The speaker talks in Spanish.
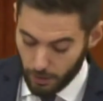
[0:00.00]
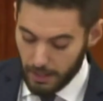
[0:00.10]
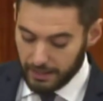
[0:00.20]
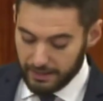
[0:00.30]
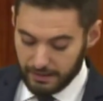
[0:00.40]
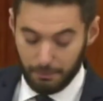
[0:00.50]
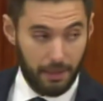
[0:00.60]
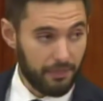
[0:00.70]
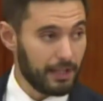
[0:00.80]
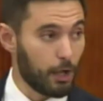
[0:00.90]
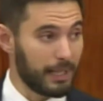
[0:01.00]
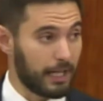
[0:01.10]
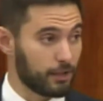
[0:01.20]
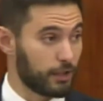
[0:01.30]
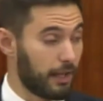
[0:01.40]
Cargo, que establece la
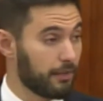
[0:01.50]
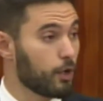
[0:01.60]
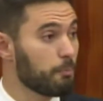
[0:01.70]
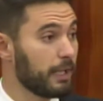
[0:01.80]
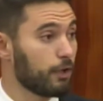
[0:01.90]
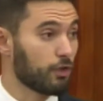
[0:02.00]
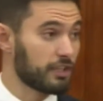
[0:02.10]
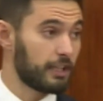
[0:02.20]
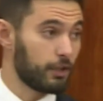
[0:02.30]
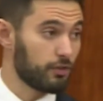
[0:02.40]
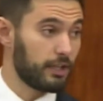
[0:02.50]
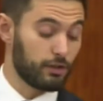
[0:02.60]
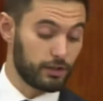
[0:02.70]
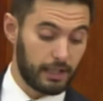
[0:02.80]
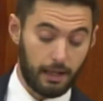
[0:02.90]
obligatoriedad de cumplir con los criterios de
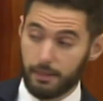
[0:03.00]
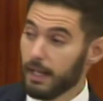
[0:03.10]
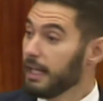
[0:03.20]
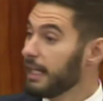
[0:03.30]
idoneidad